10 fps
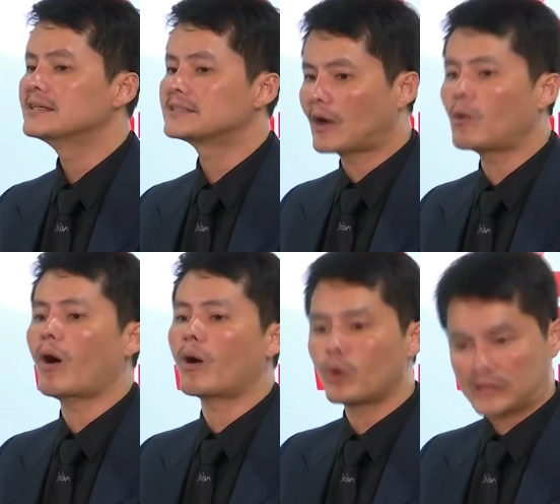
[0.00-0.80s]
เจ้าข
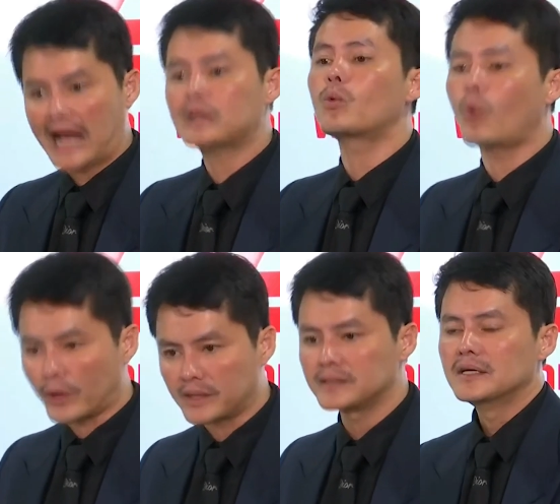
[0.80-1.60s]
องโควต้าทุกคน
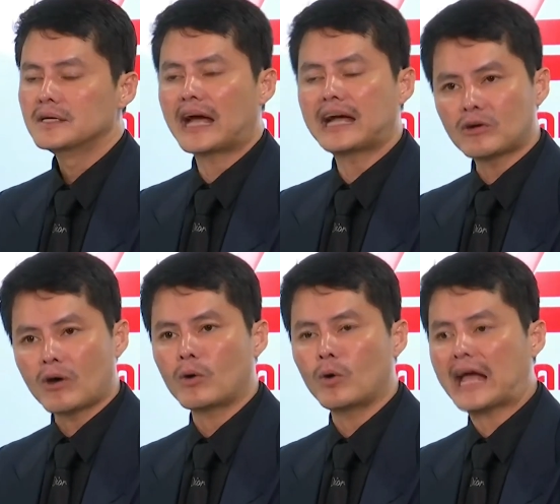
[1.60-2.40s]
ถ้าเจ้าข
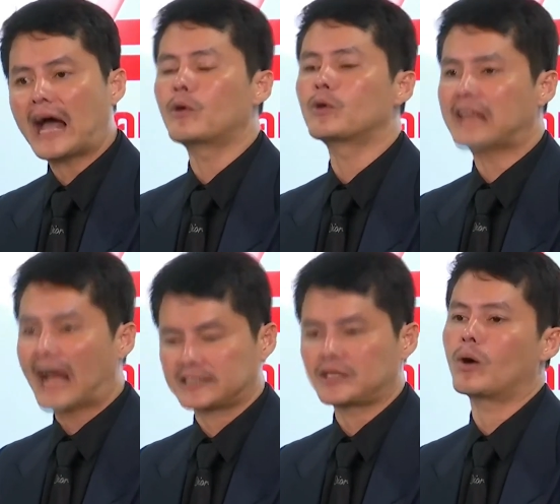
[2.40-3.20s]
องโควต้าโดนตั
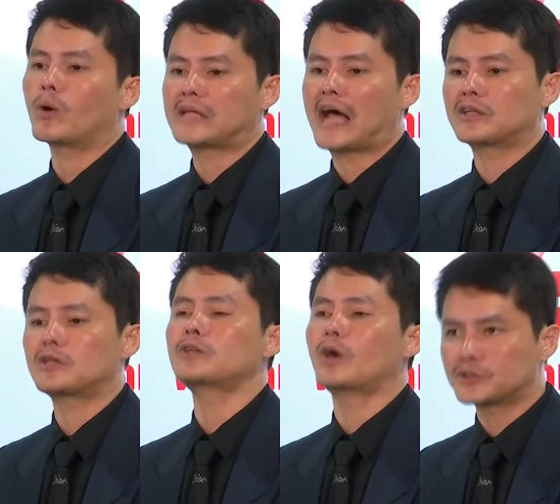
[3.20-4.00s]
ดเจ้าของโควต้าก็ต้
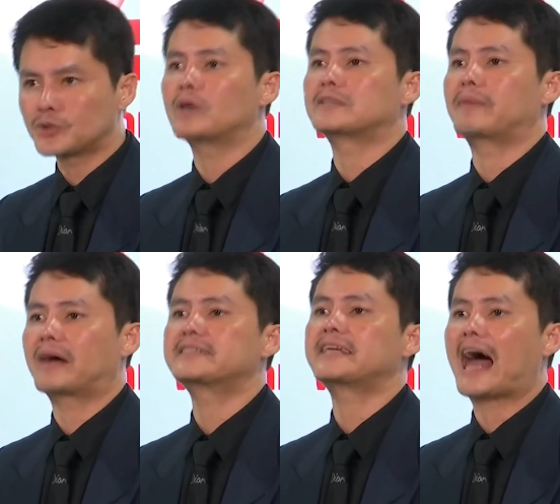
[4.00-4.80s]
องต่อสู้กับสำนัก
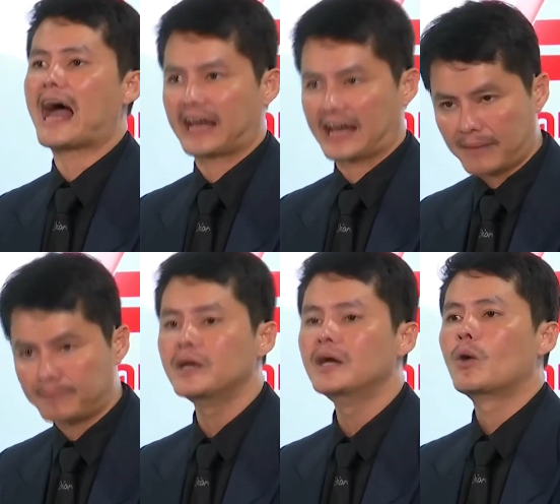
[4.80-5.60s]
งานสลากล่ะครับ
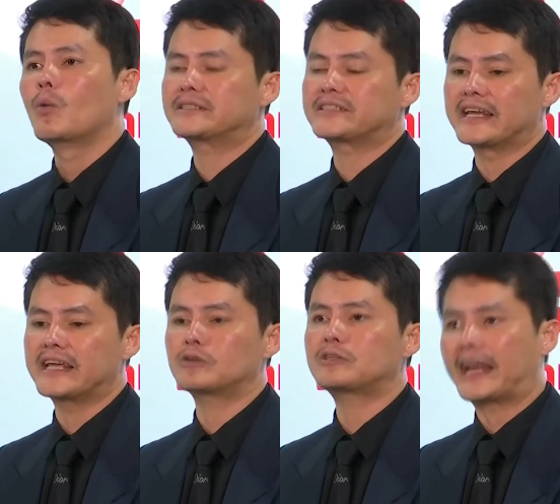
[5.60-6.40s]
ว่าสิ่งที่
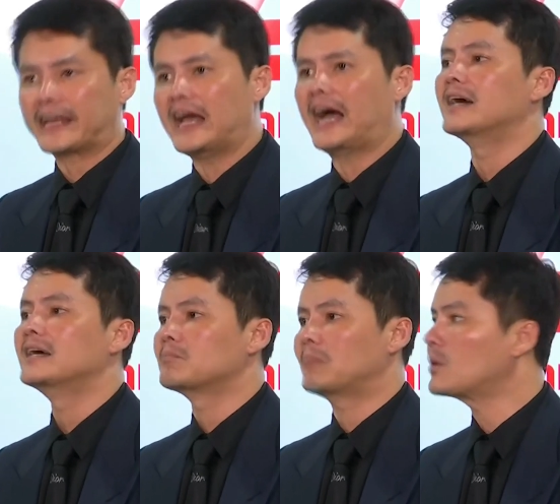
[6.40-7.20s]
เขาตัดเนี่ย
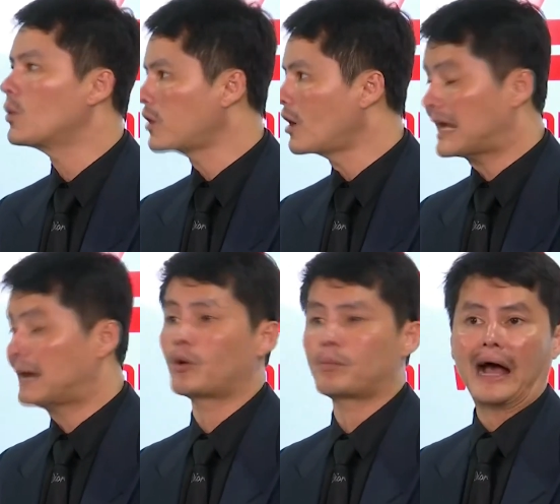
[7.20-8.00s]
มันถูกต้องตาม
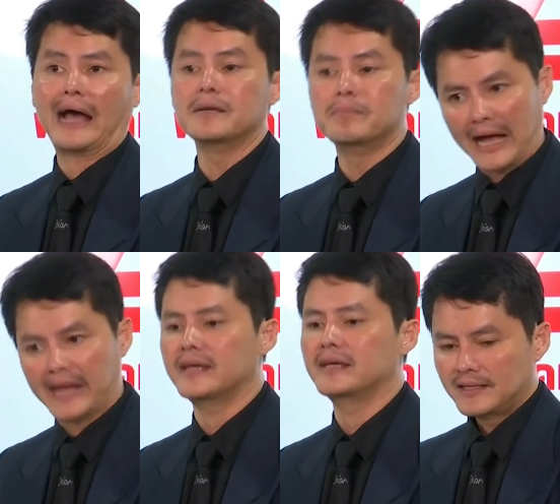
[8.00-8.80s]
กฎหมายหรือไม่
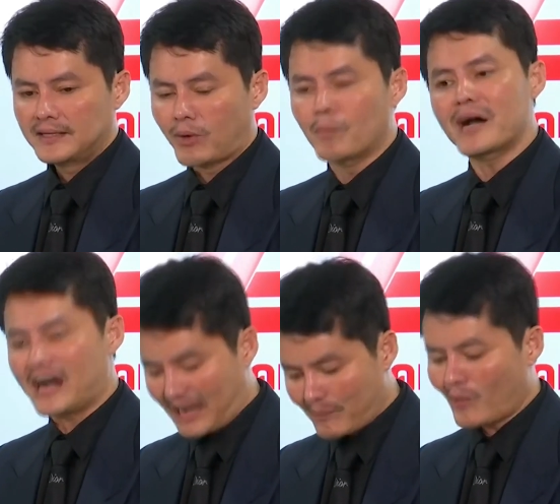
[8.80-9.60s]
ผมเบื่อ
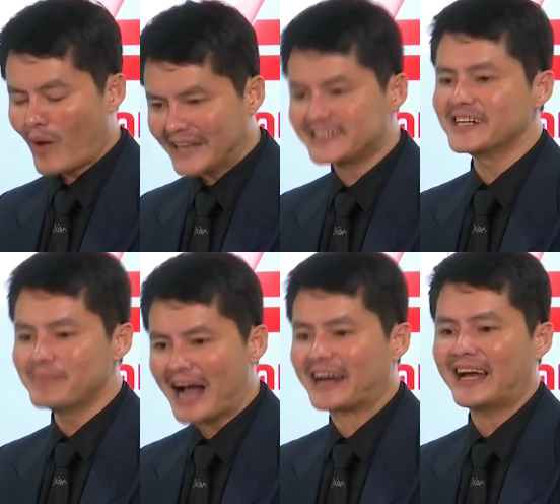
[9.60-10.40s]
คำว่ากว้านซื้อ
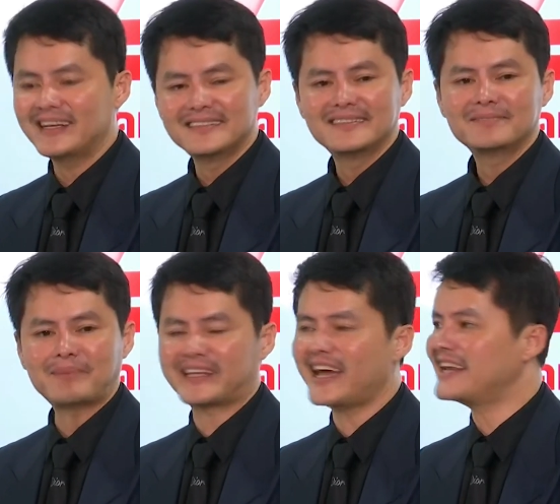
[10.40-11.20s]
มากนะป
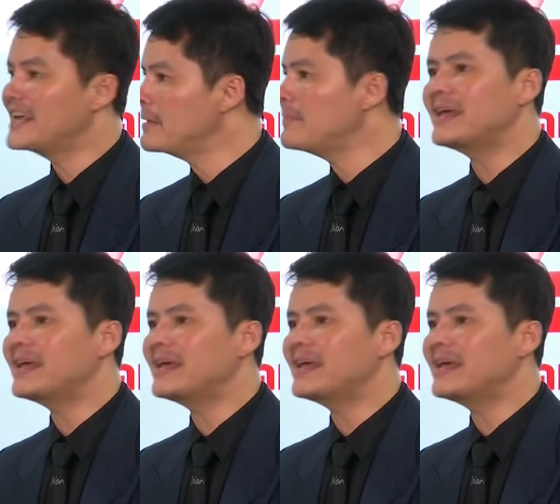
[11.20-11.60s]
ระเทศนี้ไม่